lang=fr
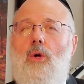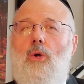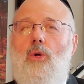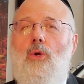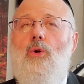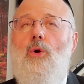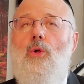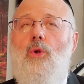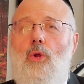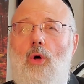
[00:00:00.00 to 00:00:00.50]

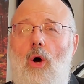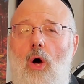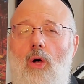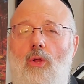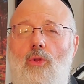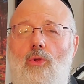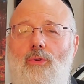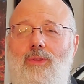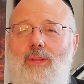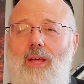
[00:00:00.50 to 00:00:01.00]
que
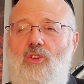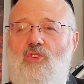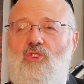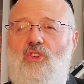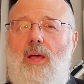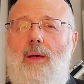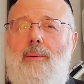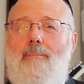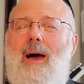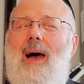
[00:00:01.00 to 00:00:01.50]
l'ordre
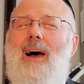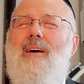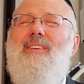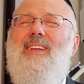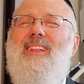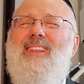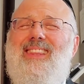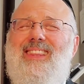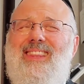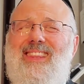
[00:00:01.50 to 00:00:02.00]
d'Hachem
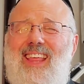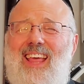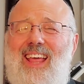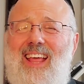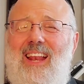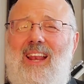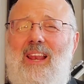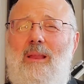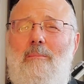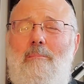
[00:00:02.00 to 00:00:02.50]
avait
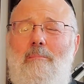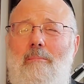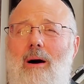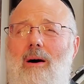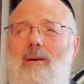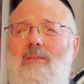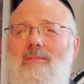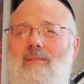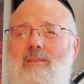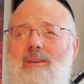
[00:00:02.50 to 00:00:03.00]

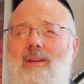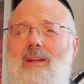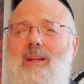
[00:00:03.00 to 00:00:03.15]
tellement